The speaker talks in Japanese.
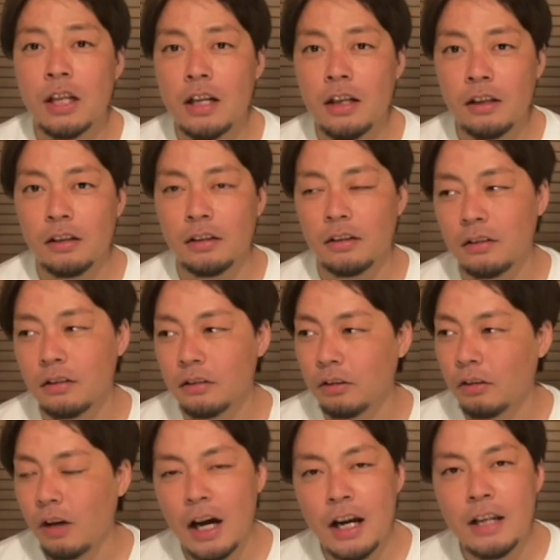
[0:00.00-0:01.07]
キャン
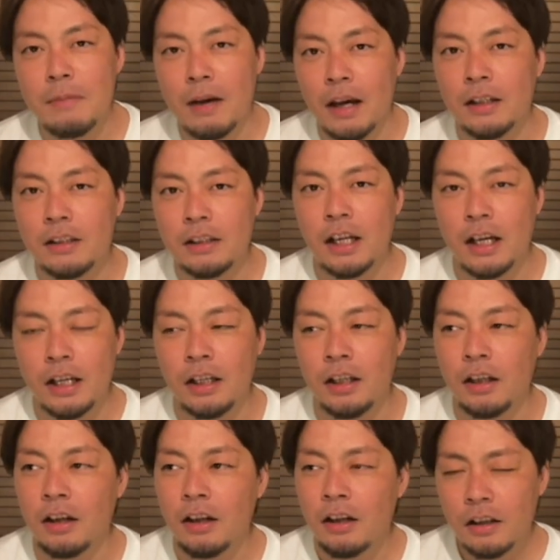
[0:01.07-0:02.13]
のアニメ自
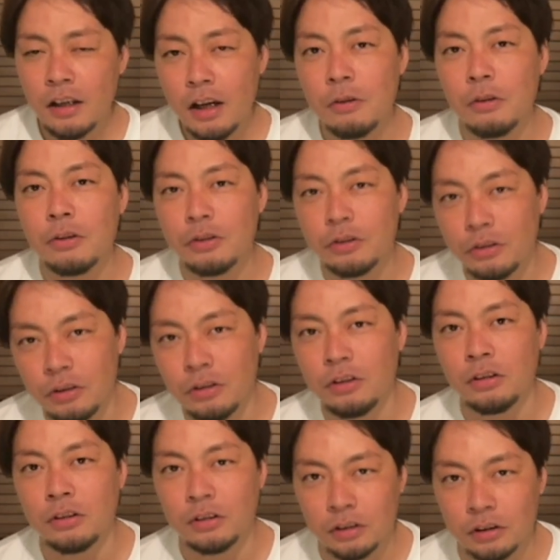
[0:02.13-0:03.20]
体、結構ゆ
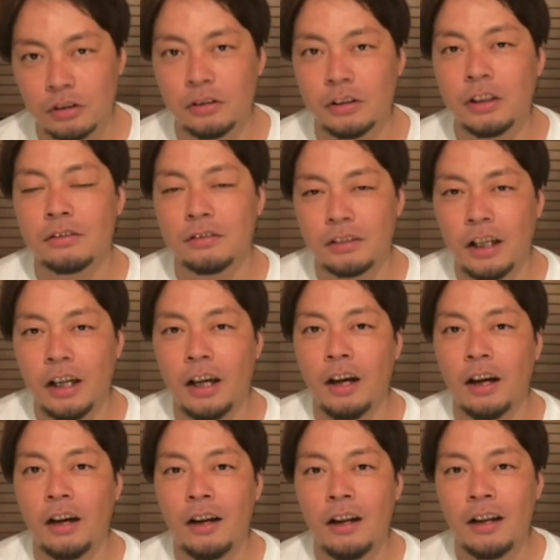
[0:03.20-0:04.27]
るーく進んでくん
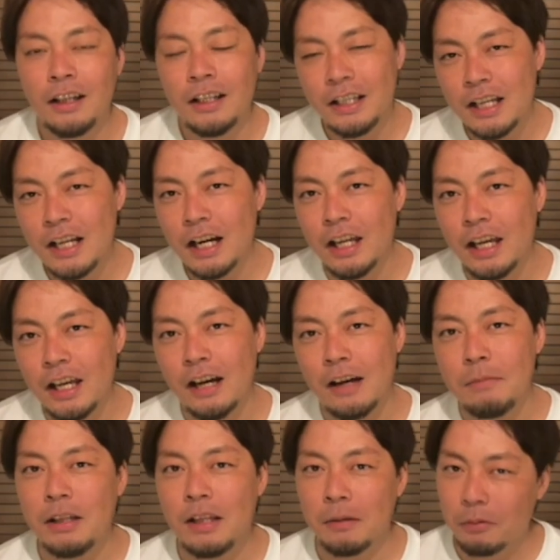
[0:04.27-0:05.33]
で、いきなり映画
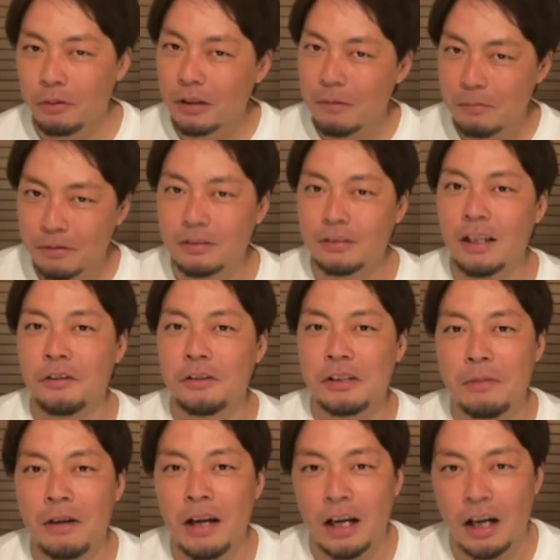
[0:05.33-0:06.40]
見ても多分楽し
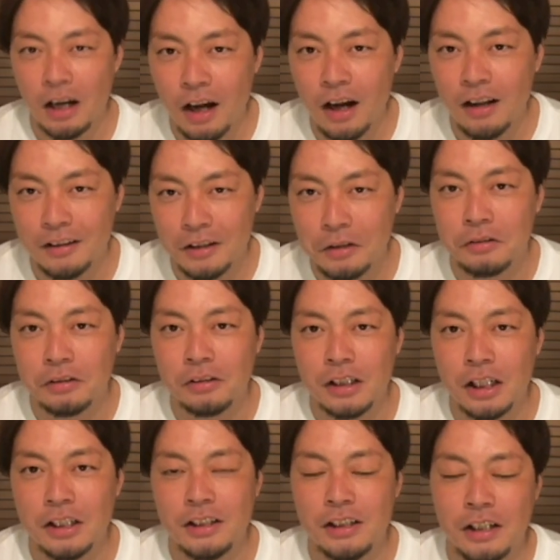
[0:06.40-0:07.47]
めないかなっていう
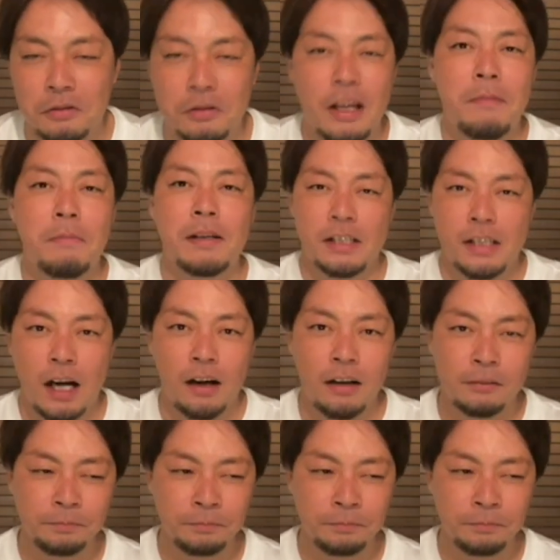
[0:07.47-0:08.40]
感じでございました。